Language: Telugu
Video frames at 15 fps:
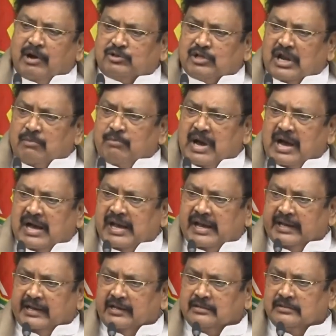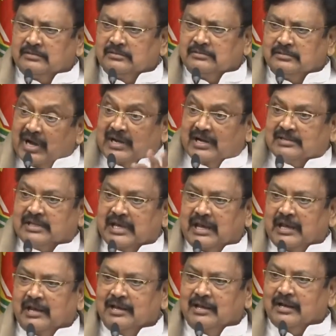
బౌత్ లంబా హై పక్కడితే